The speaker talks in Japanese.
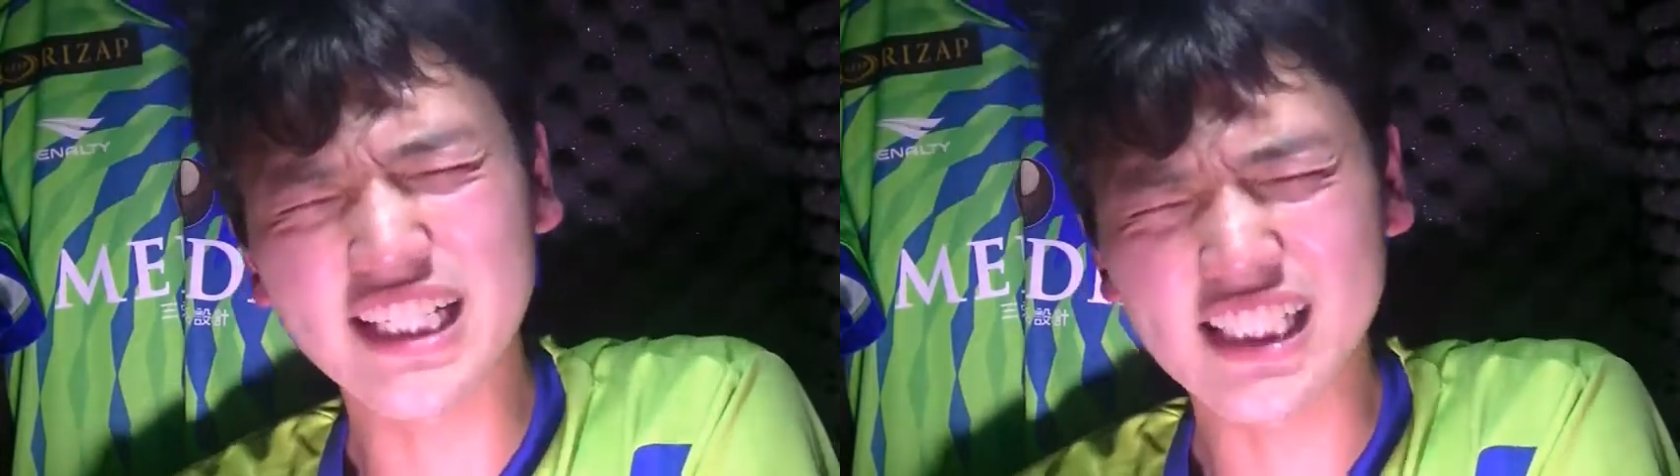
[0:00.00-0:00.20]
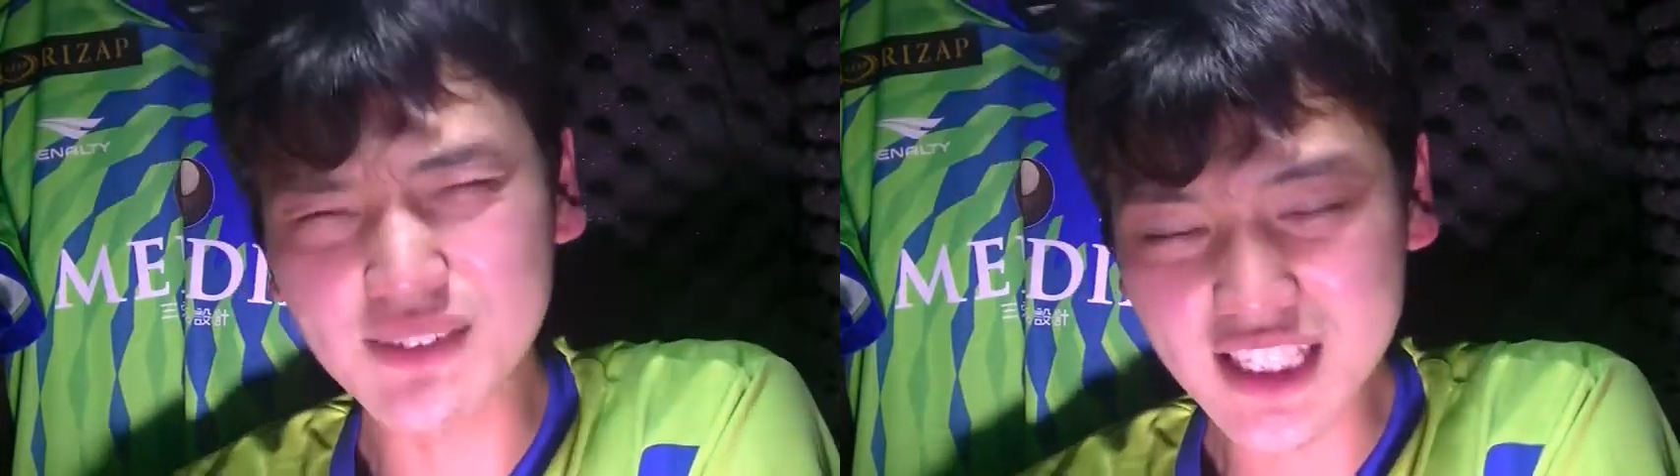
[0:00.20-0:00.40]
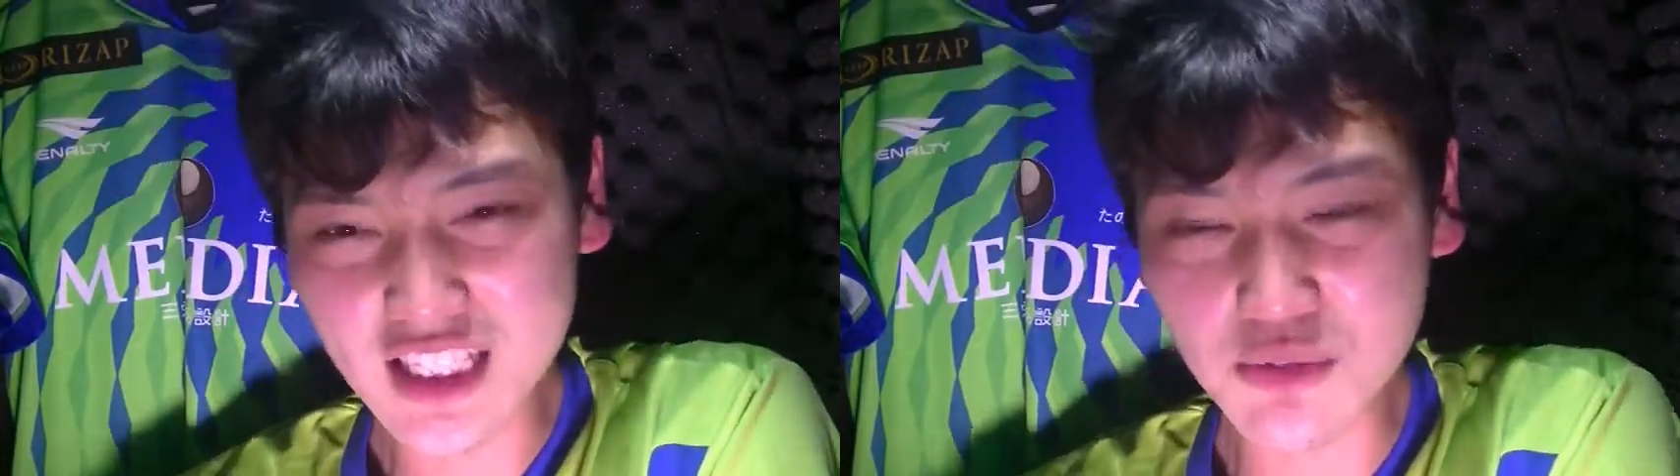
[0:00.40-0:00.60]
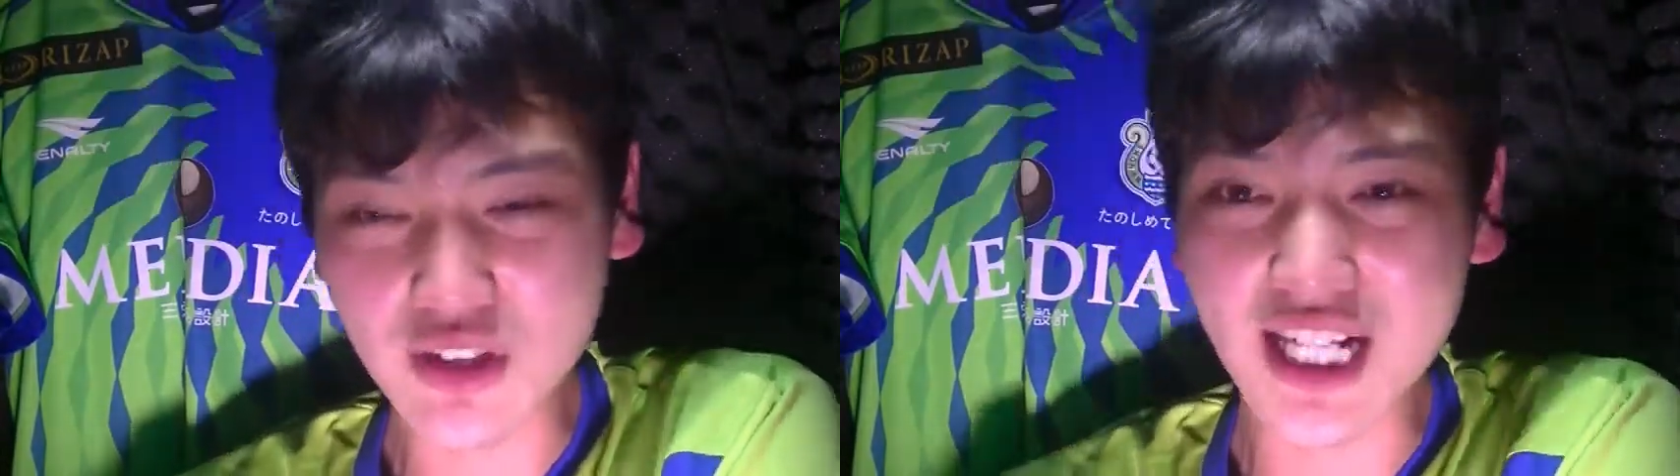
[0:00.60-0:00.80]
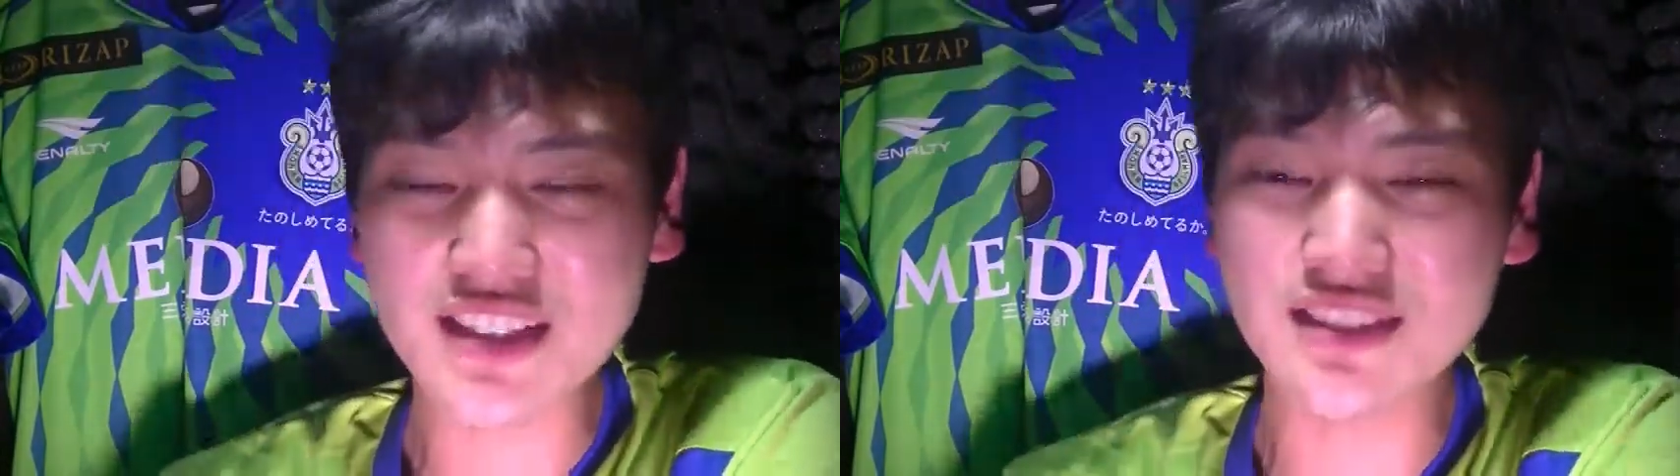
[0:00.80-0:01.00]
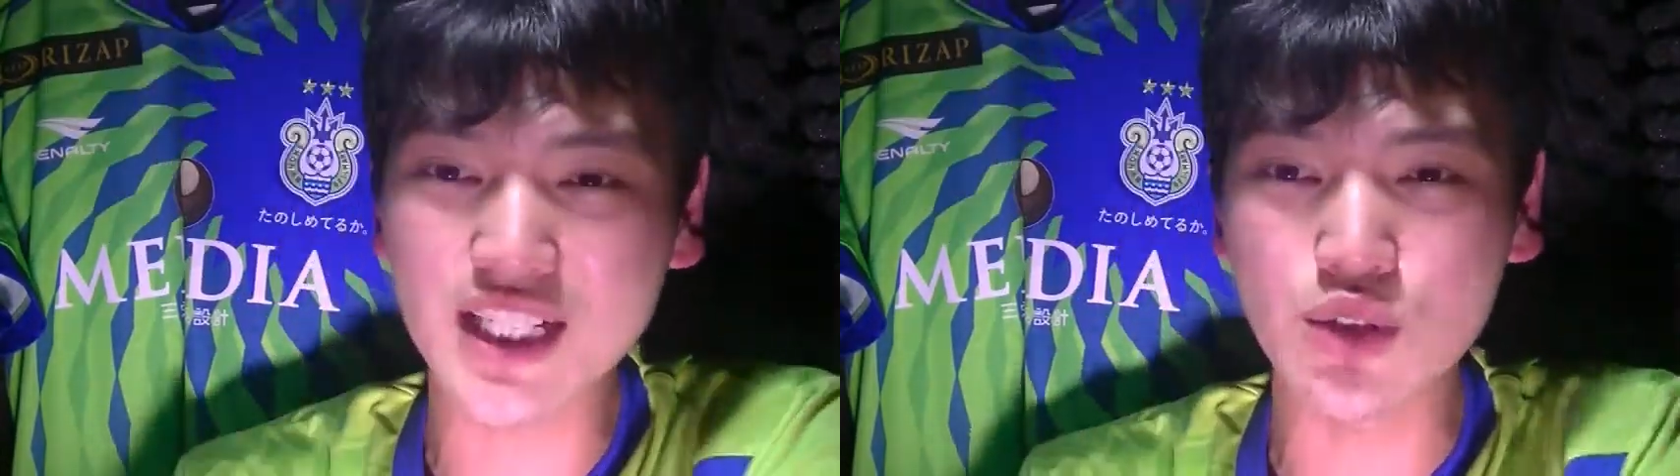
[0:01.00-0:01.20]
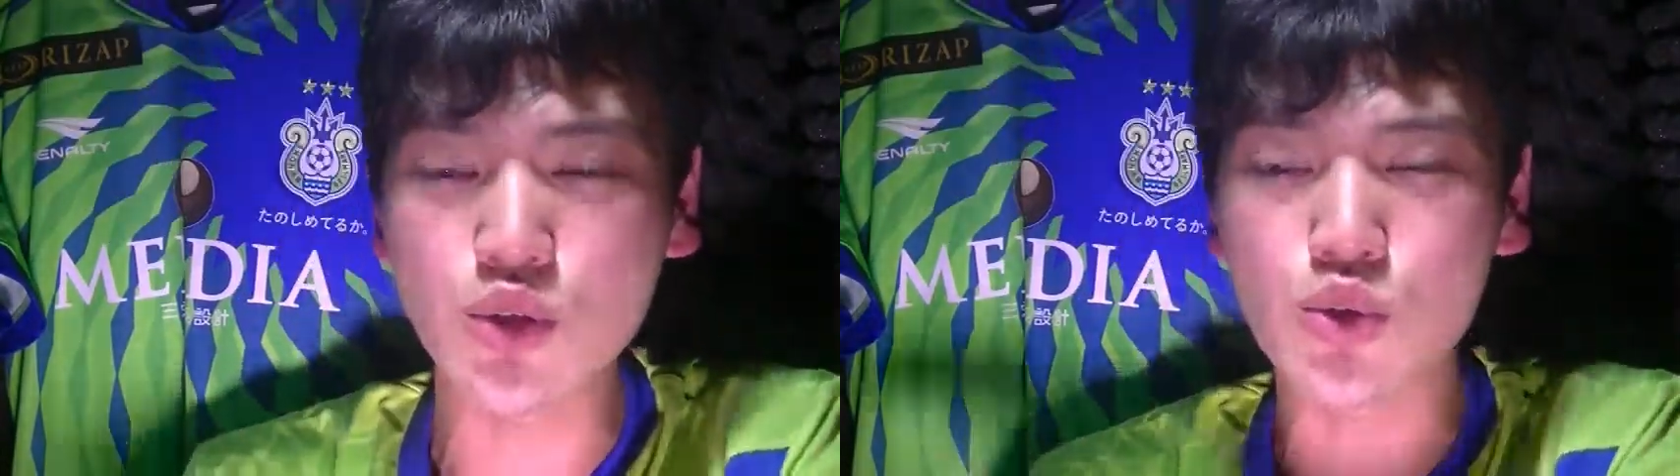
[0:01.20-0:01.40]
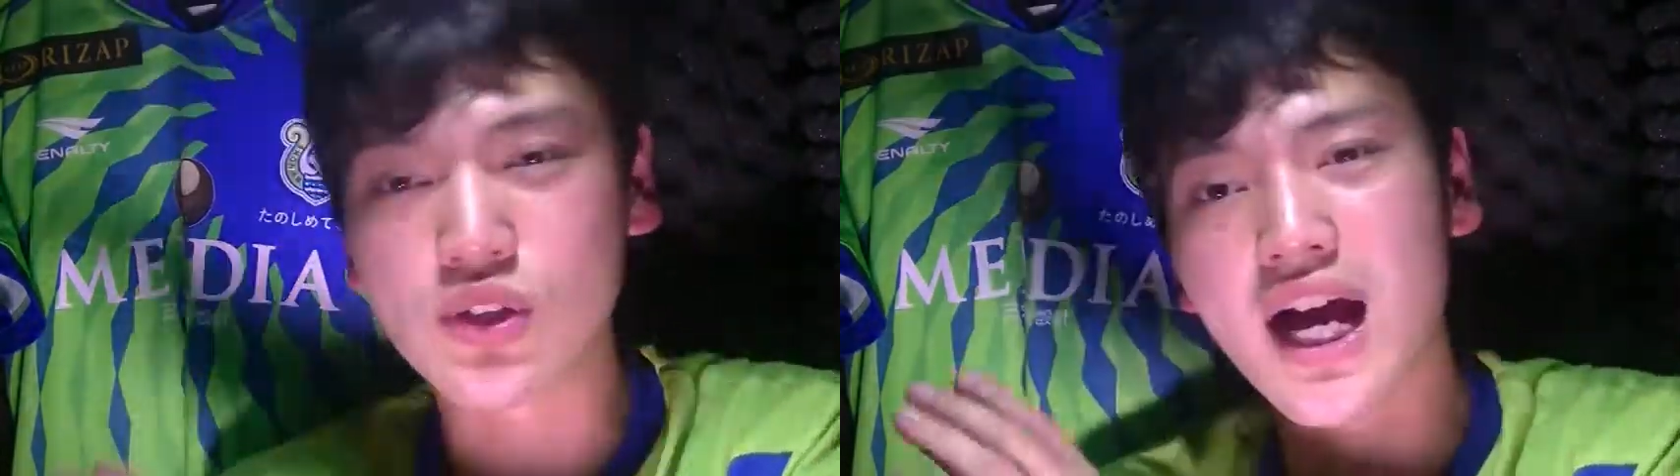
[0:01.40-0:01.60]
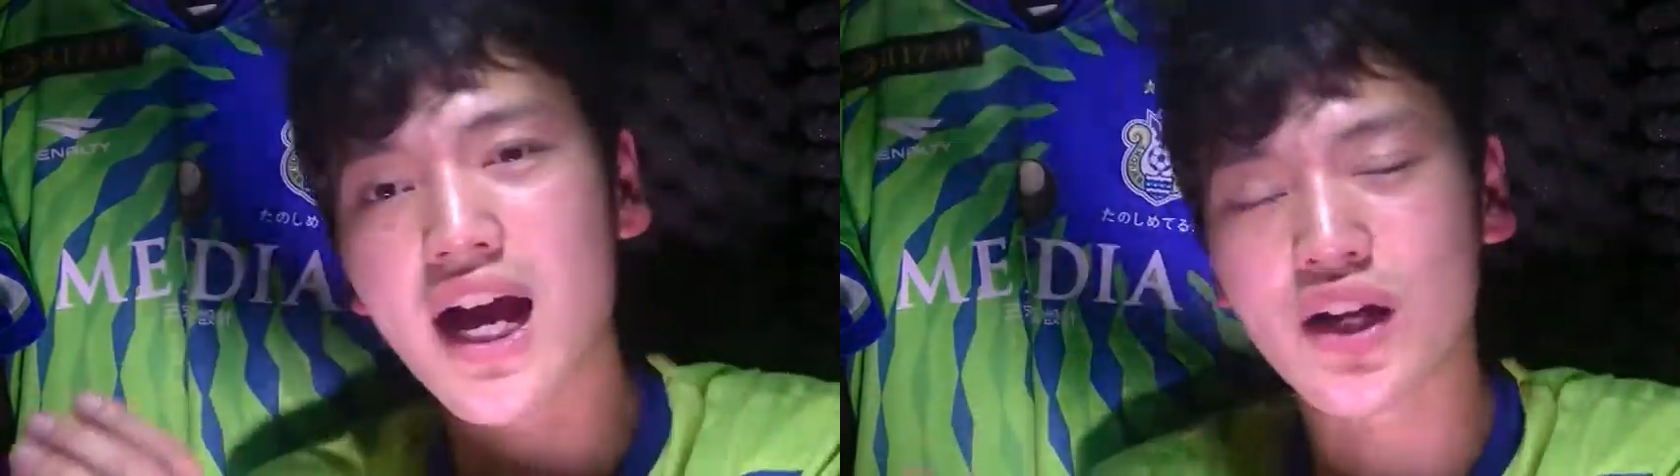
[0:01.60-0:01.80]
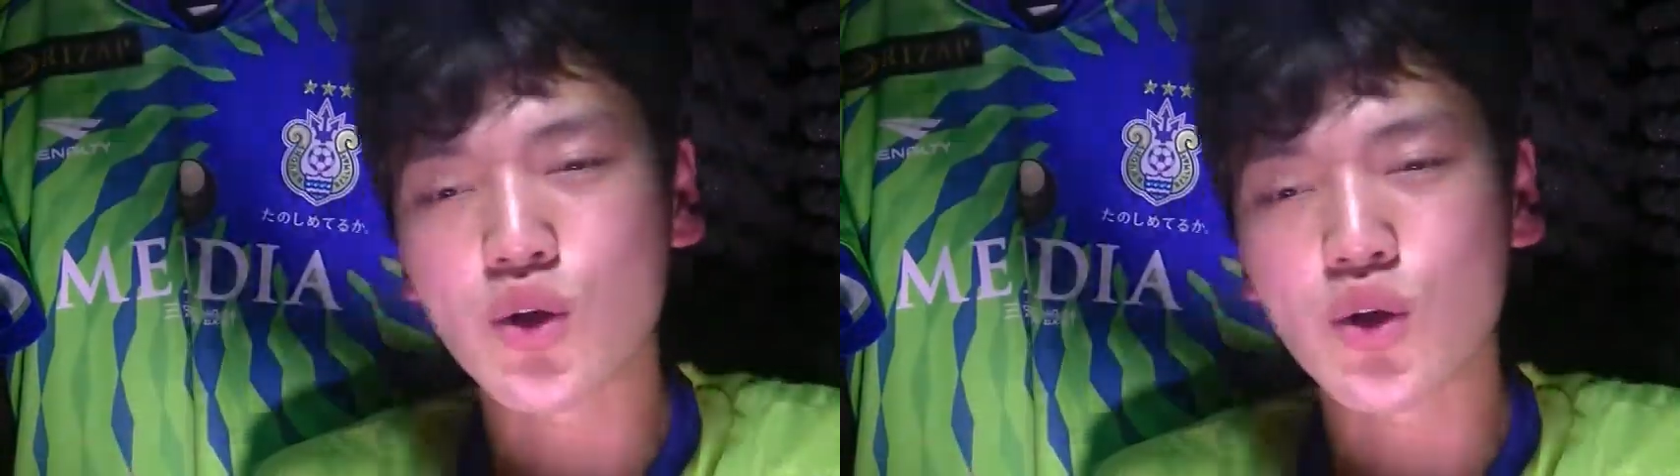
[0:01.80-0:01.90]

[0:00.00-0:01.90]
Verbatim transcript: 決まってもおかしくないゴールが、